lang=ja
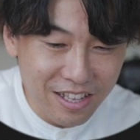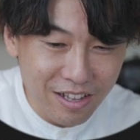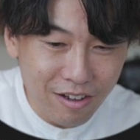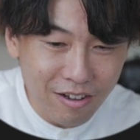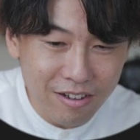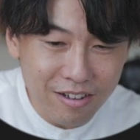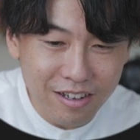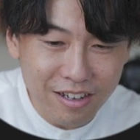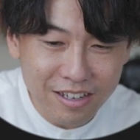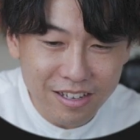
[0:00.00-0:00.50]

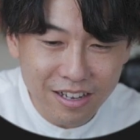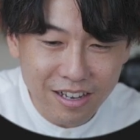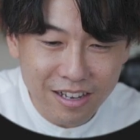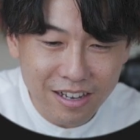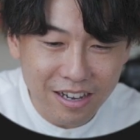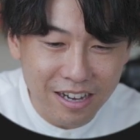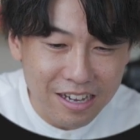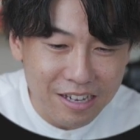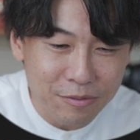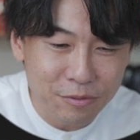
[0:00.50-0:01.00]
ああはいはい
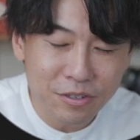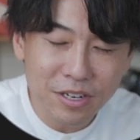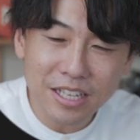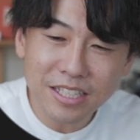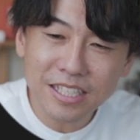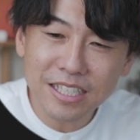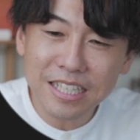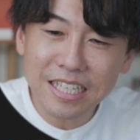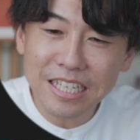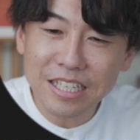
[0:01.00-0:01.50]
はい
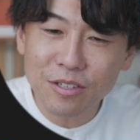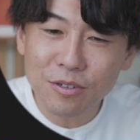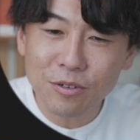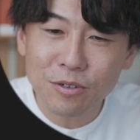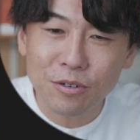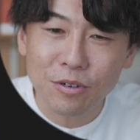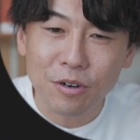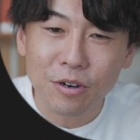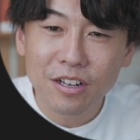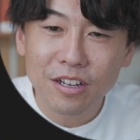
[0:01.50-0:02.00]
フレッチ D
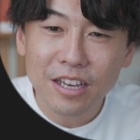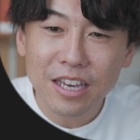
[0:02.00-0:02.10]
の